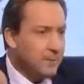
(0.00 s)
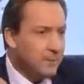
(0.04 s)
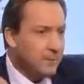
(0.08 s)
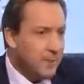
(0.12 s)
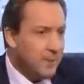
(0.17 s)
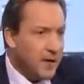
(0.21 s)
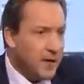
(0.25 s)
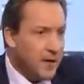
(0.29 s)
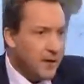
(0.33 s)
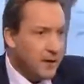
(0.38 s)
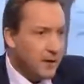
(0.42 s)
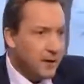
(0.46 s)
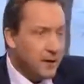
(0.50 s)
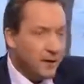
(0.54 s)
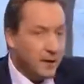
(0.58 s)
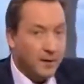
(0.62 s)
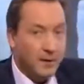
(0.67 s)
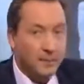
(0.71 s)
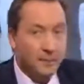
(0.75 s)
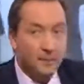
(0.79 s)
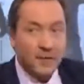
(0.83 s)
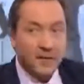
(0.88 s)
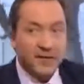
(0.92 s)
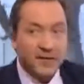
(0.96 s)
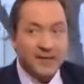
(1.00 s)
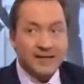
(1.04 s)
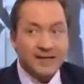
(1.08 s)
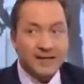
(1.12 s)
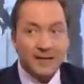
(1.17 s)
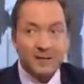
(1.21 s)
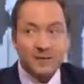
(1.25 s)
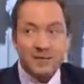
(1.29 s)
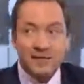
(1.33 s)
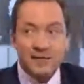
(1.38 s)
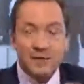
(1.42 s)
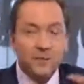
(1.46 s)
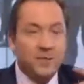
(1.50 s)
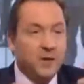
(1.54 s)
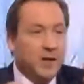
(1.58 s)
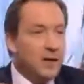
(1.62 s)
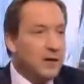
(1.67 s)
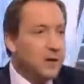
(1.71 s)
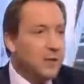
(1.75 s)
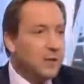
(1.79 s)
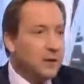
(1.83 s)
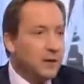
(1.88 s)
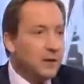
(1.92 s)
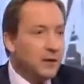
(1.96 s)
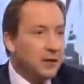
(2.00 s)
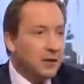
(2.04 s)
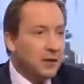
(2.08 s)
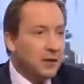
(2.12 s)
за копейки, сам себе не